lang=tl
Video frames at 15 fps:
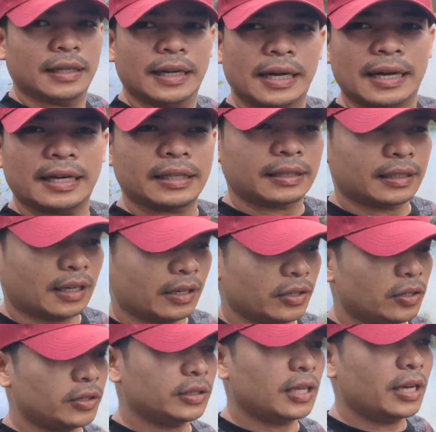At
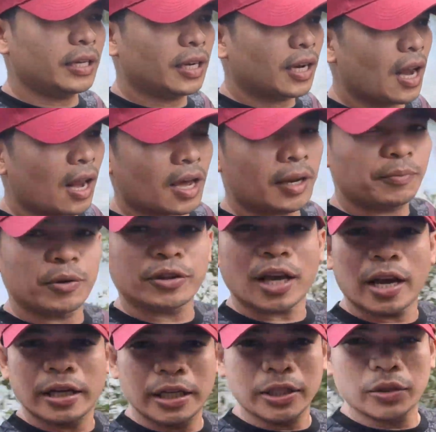ngayon ay naglalakad po
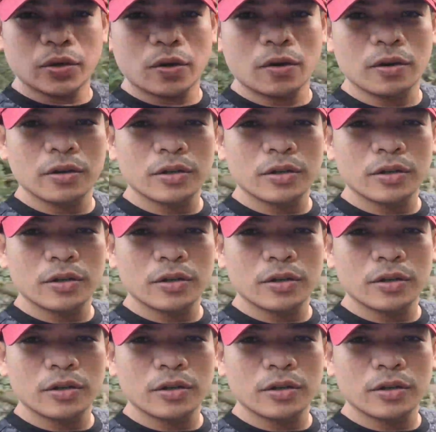tayo dito